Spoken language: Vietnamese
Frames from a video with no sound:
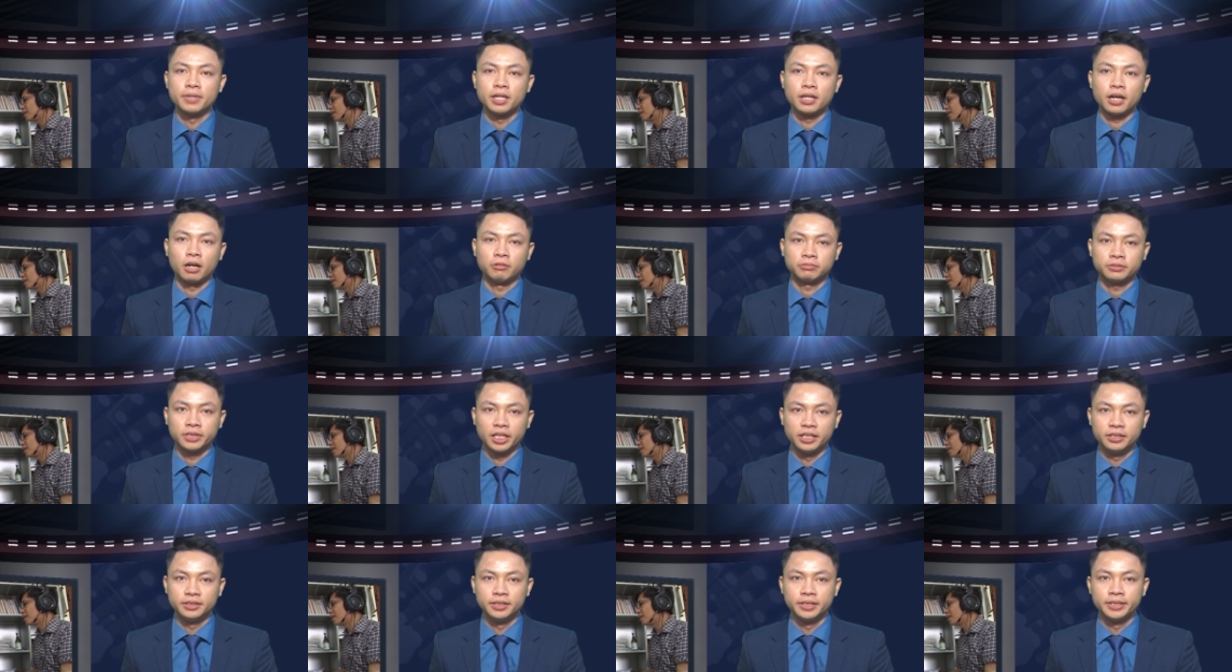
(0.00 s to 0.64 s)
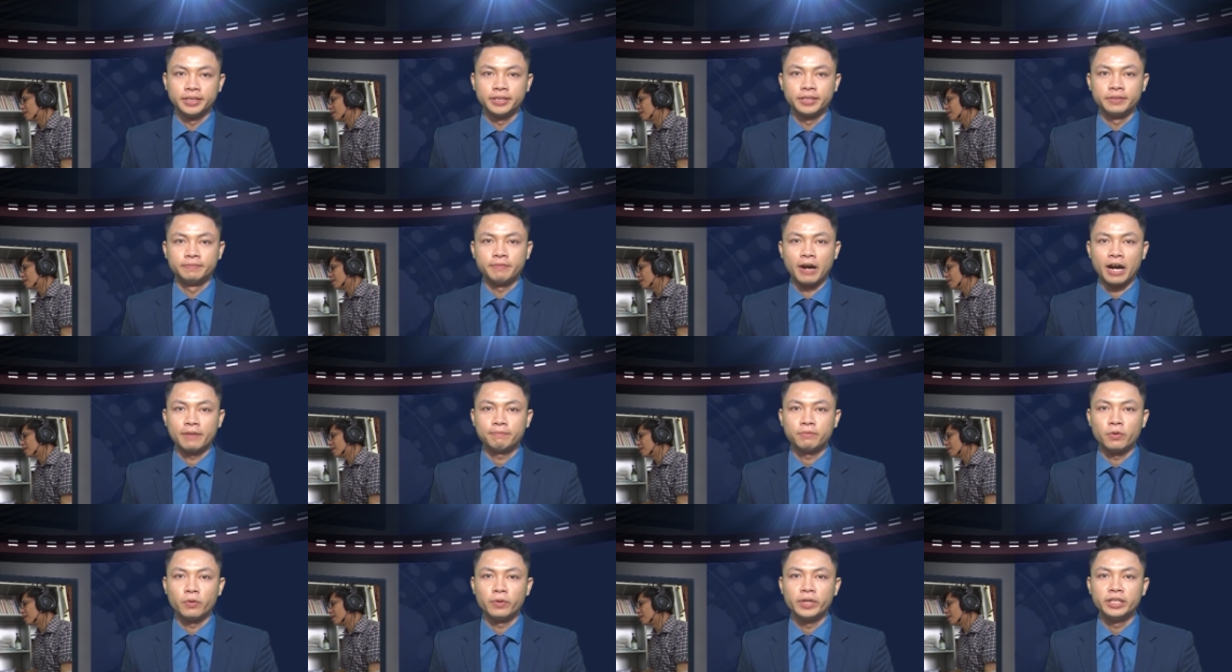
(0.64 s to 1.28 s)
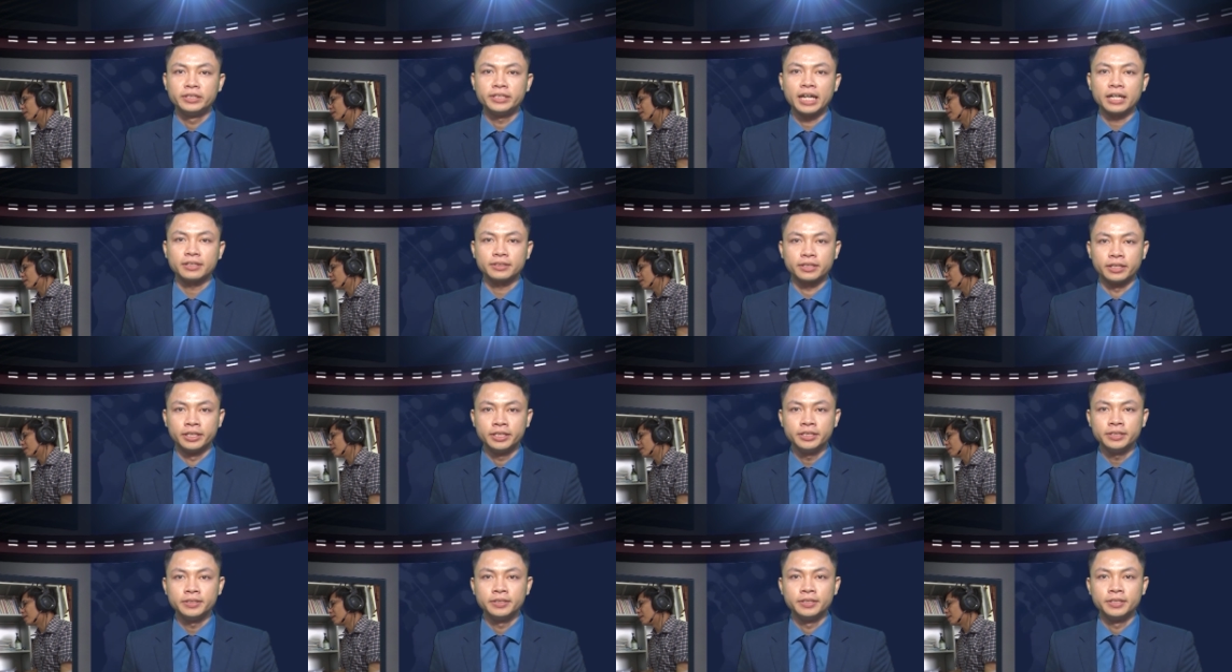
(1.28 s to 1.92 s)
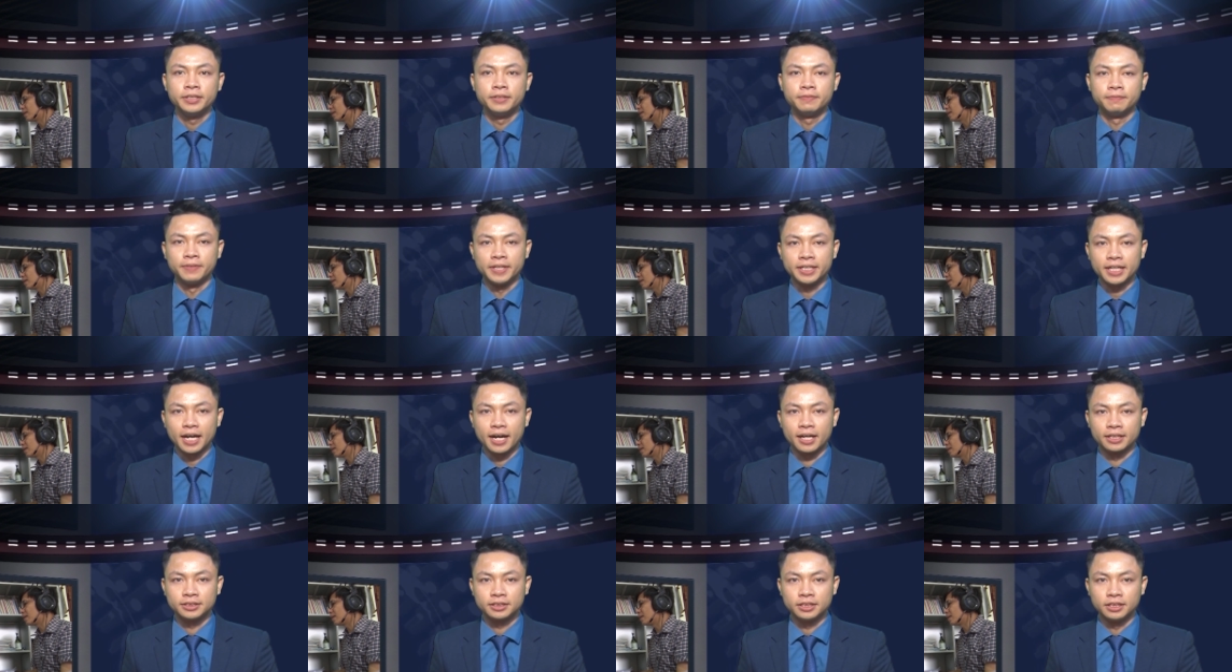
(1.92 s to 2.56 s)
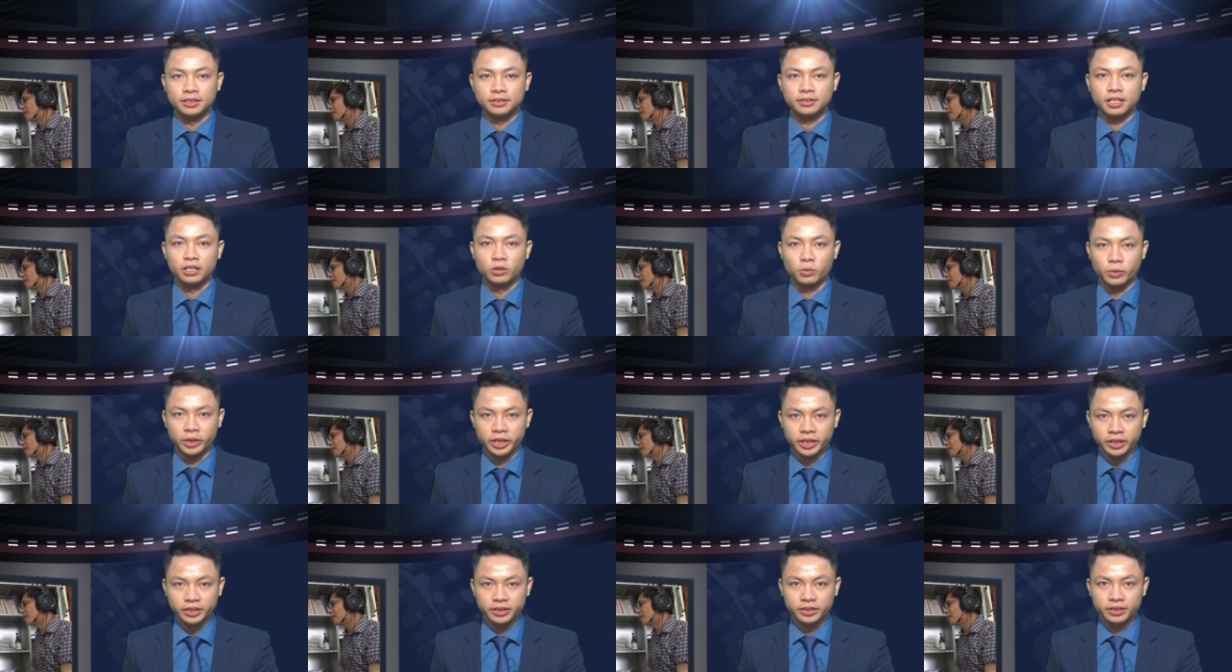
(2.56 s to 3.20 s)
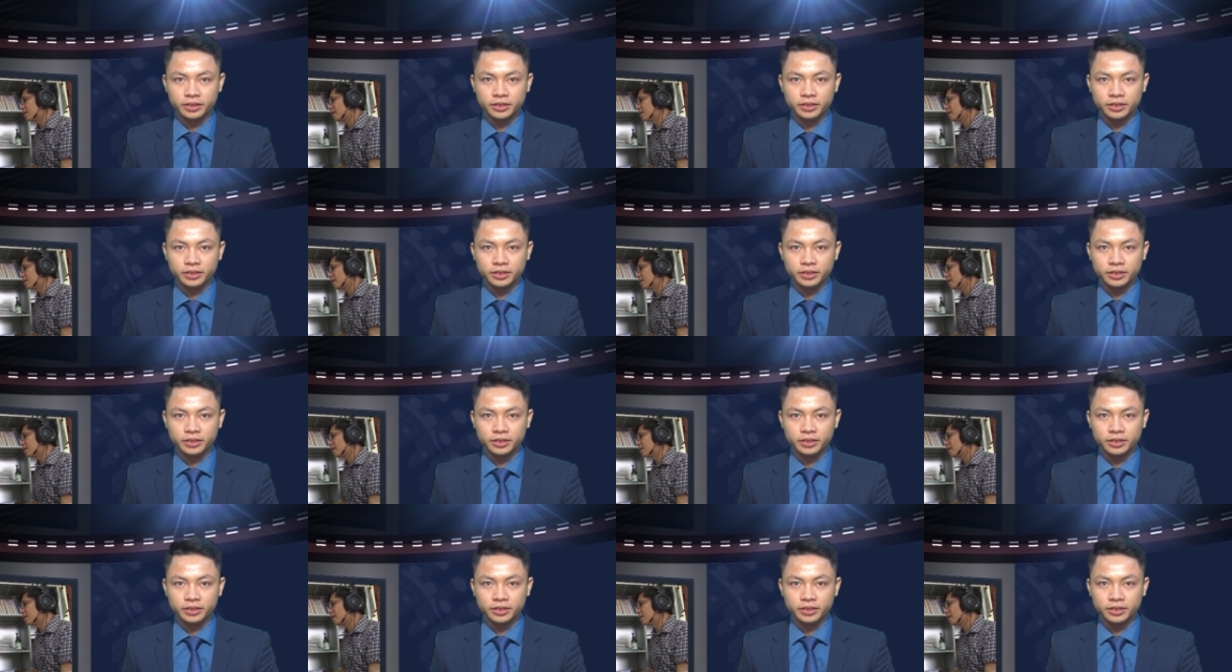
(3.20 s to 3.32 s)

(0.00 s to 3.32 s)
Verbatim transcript: học sinh và phụ huynh nhắc tới với cả sự trân quý